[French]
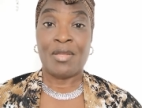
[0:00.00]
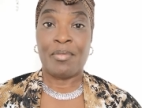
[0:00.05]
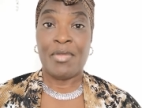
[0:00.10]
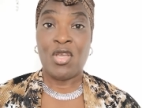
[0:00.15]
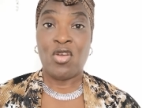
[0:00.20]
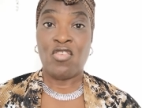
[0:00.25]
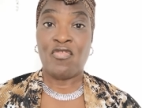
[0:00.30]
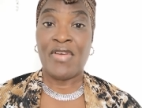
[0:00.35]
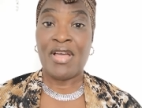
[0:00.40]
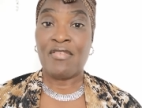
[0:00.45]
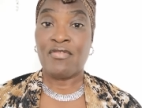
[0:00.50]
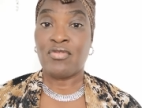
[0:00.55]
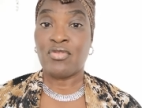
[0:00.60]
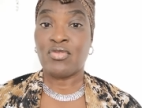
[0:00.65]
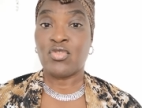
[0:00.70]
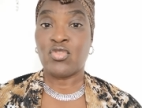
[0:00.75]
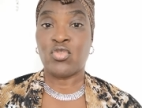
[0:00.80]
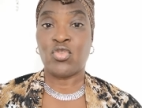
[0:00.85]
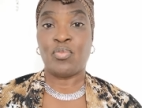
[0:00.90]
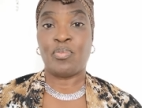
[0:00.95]
Mais on va
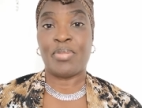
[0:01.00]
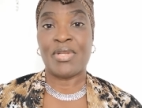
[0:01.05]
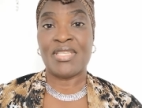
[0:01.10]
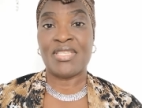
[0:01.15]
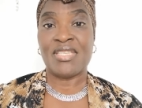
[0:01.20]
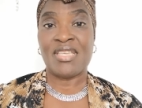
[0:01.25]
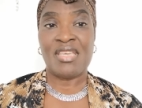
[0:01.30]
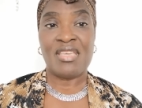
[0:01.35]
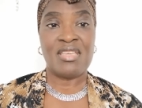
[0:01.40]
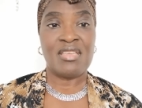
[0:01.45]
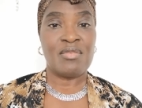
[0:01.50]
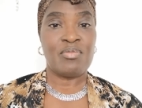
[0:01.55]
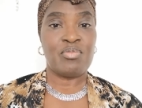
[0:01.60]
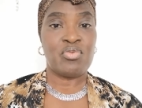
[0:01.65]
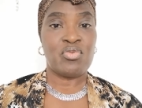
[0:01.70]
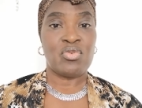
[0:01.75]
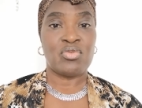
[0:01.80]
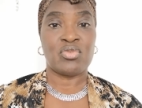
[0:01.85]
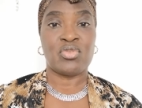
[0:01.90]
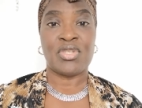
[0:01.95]
vous supplier
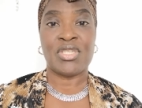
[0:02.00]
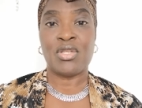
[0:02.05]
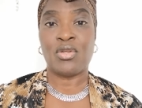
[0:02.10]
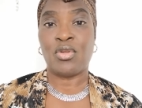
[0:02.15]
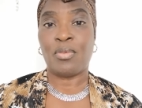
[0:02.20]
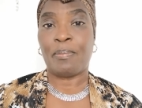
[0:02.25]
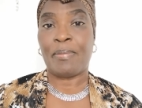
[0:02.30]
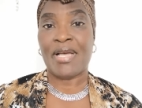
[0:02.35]
pour donner le